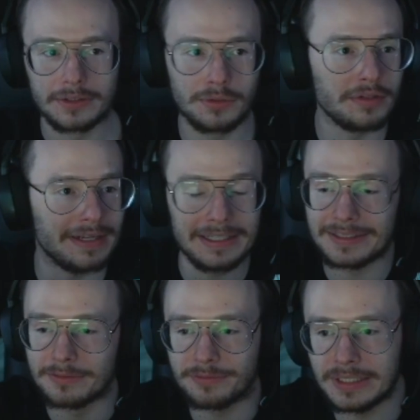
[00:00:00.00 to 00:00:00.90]
kurwa
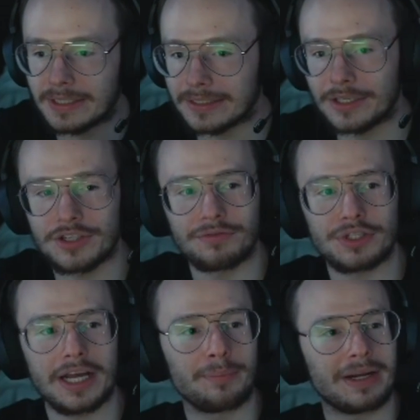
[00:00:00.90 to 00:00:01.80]
w internecie
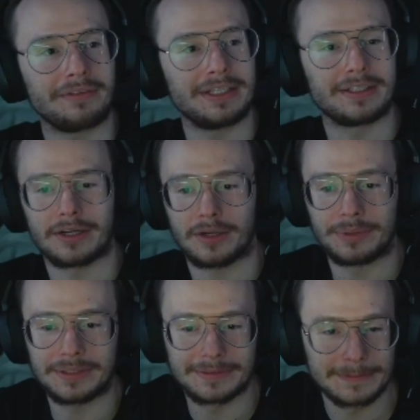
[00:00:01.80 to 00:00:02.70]
widziałem prawie nikt nie robi.